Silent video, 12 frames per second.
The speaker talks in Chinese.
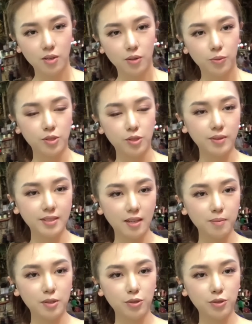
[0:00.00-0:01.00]
我从
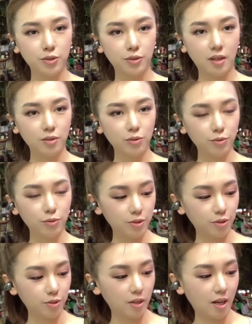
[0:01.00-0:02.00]
江北区走到了渝北
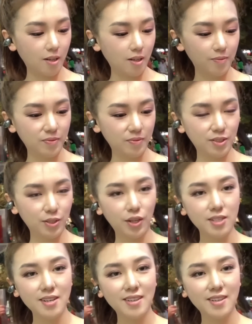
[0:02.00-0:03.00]
区啊，走
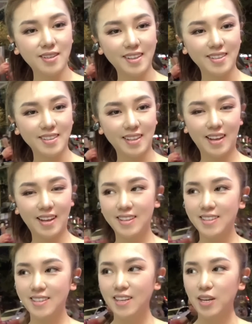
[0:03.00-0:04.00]
到这儿停下来
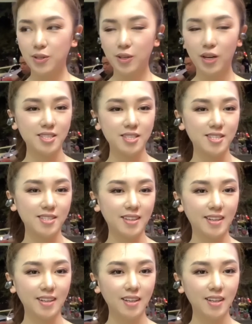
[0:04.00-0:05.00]
了，有好吃
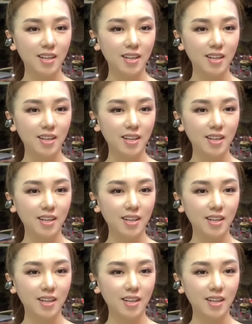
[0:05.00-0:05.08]
的了。